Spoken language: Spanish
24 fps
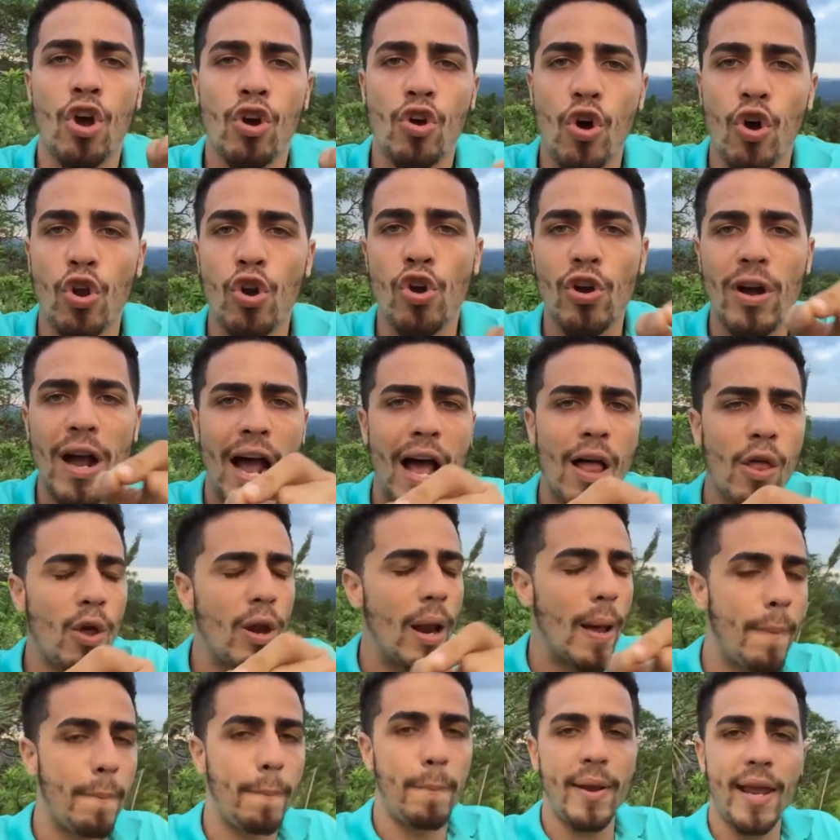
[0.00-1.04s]
colocado
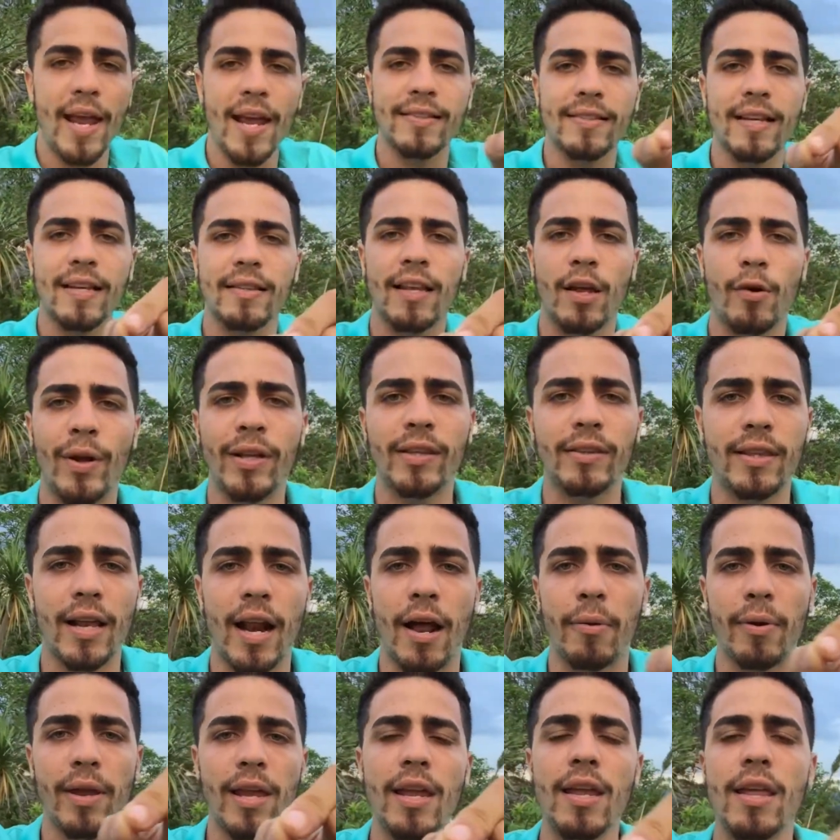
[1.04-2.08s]
las piezas de
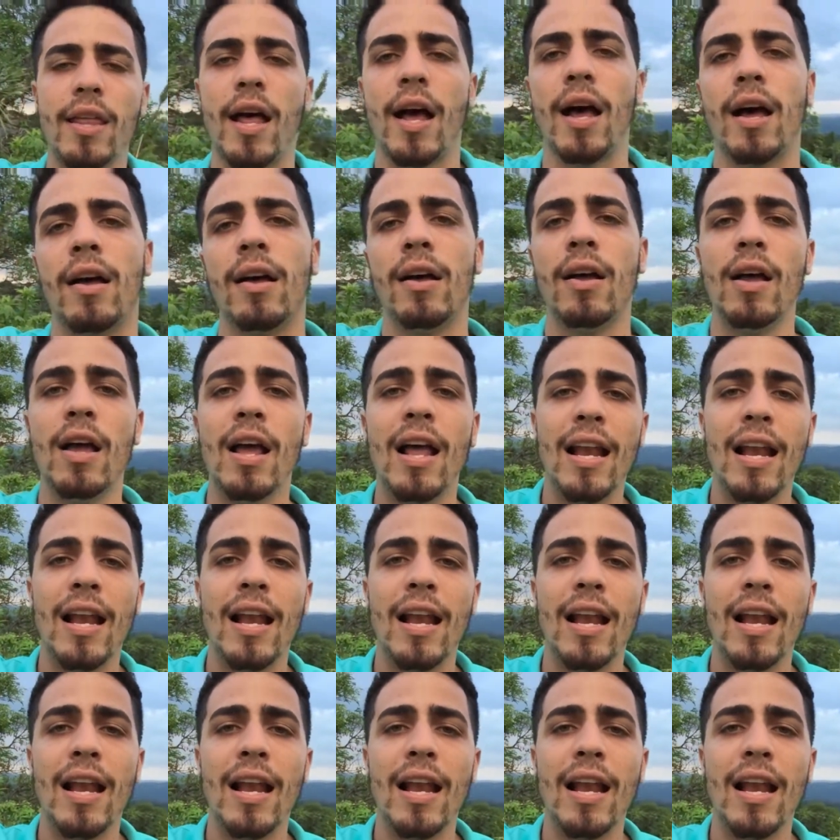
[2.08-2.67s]
nuestra vida,